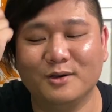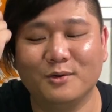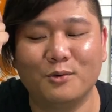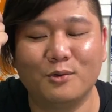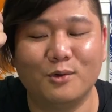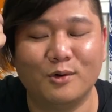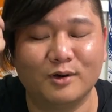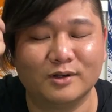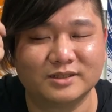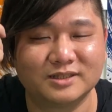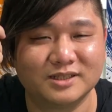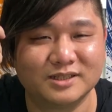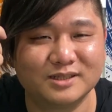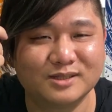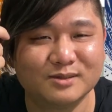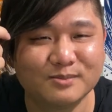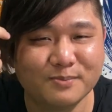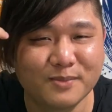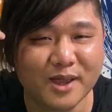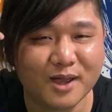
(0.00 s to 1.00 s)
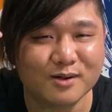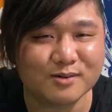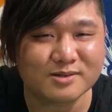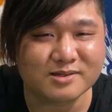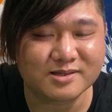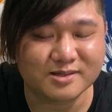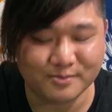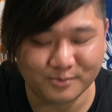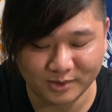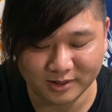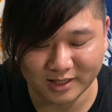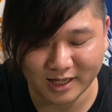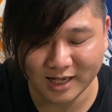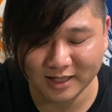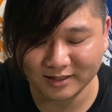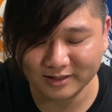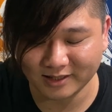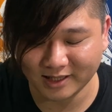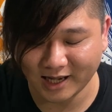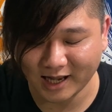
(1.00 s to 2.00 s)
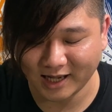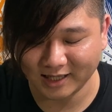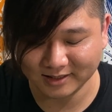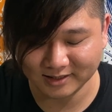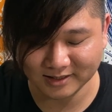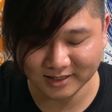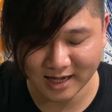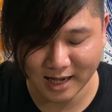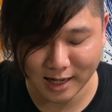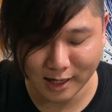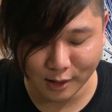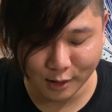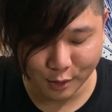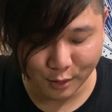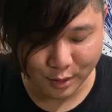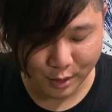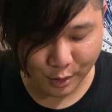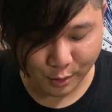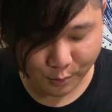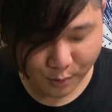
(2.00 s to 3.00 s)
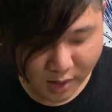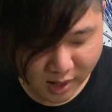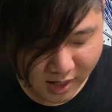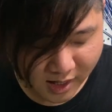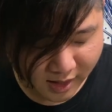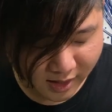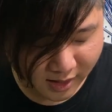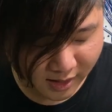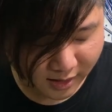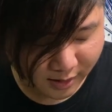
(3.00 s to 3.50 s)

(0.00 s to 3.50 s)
我其实没有什么他的卡夹。未来